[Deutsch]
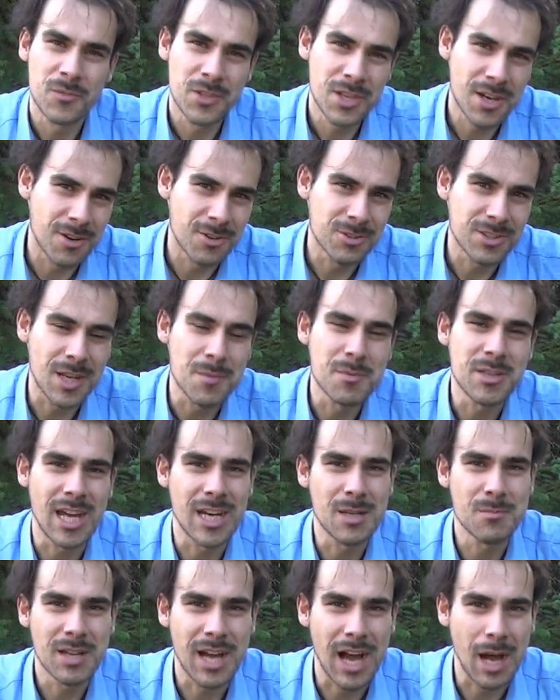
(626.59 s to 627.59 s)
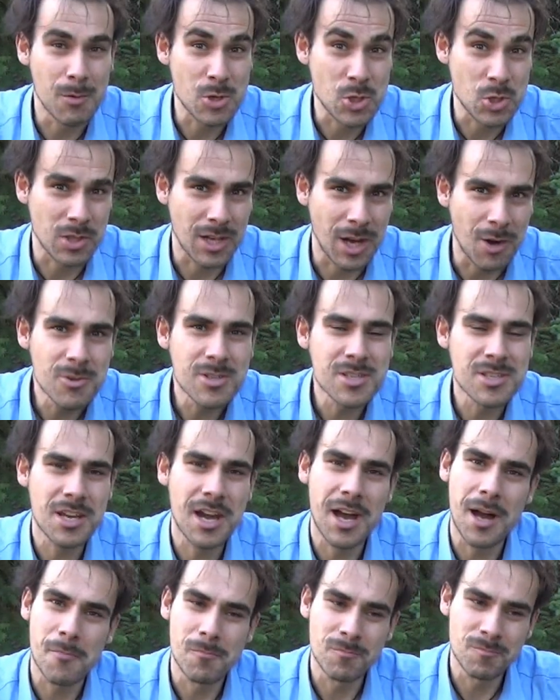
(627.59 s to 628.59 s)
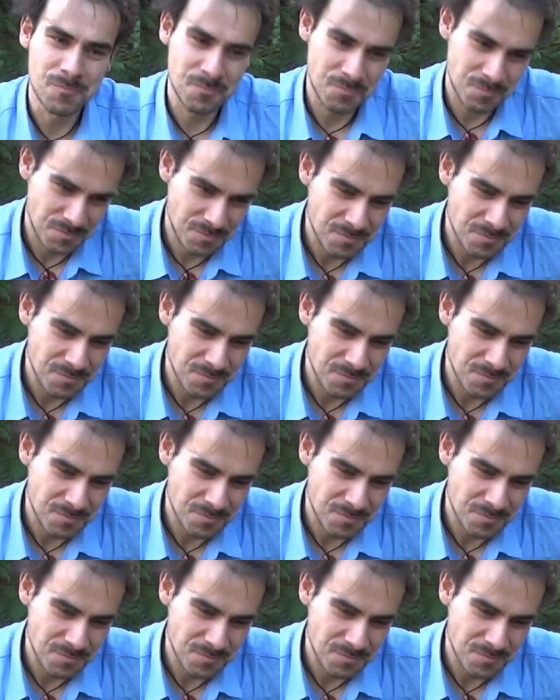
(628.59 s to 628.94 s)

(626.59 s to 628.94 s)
Ja, und dann mit einem Grabestock ausgraben